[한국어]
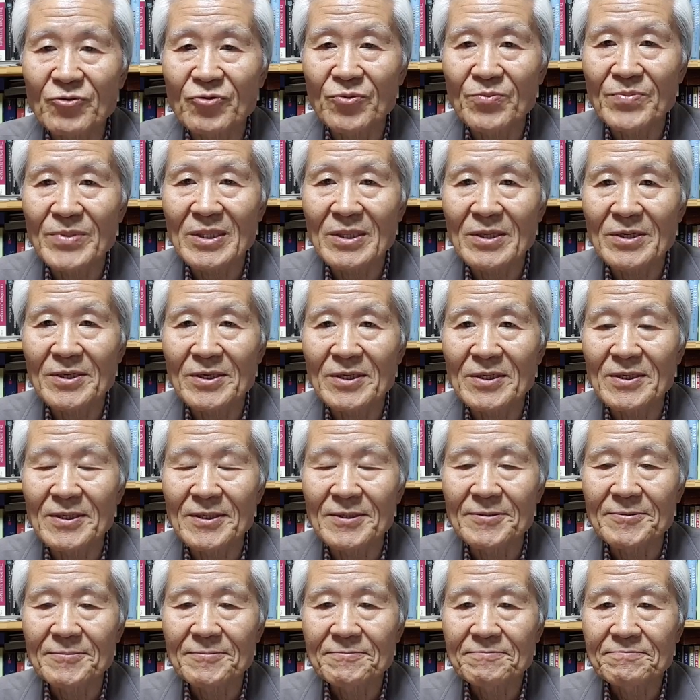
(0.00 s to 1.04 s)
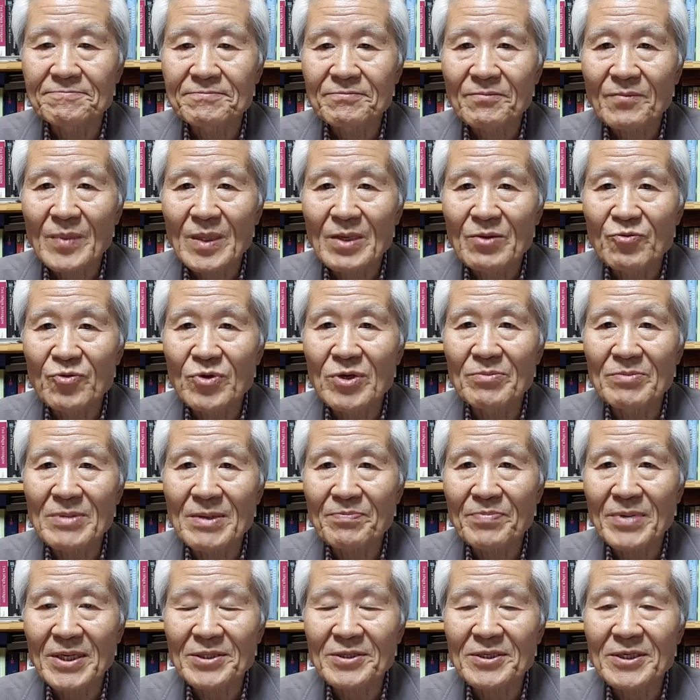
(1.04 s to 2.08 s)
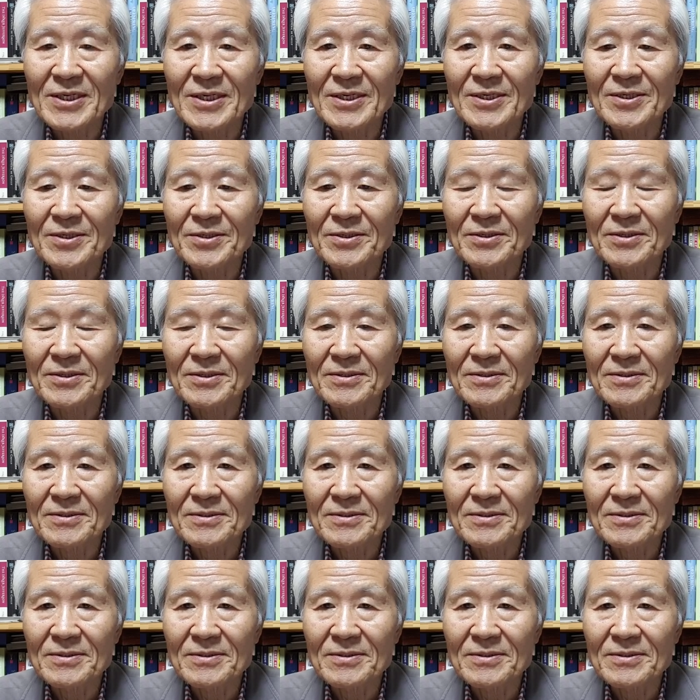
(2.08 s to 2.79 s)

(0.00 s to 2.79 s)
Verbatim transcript: 국민들을 위험에 빠뜨리는